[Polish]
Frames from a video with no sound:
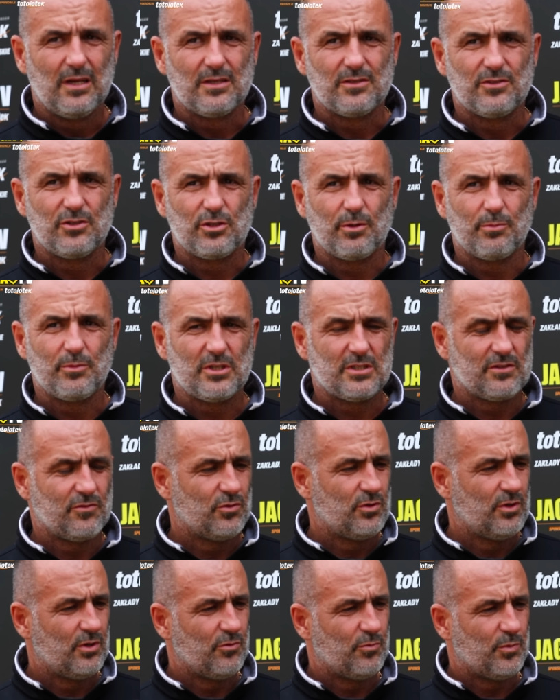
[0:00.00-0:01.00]
gdzieś tam tych
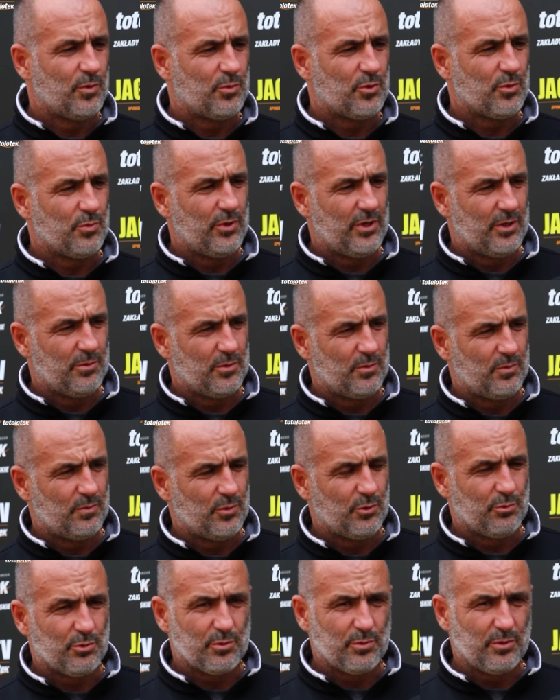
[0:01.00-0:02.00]
zawodników popróbujemy,
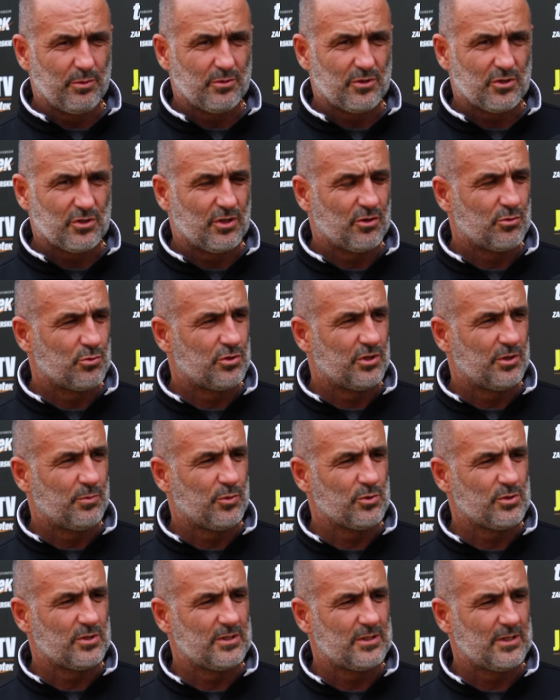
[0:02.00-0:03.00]
popróbujemy też na różnych
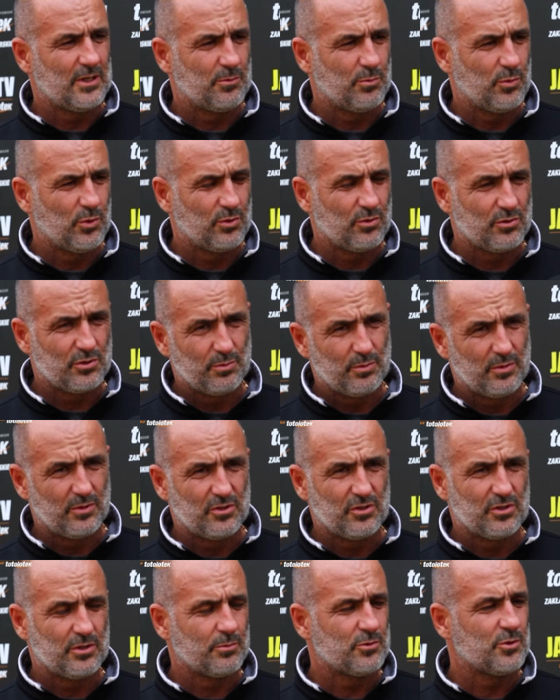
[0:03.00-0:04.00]
pozycjach po to, żeby
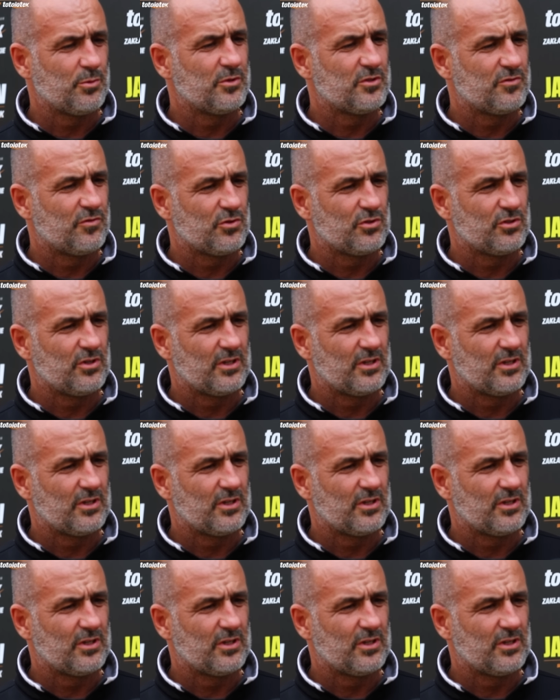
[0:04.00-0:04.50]
gdzieś tam sobie stworzyć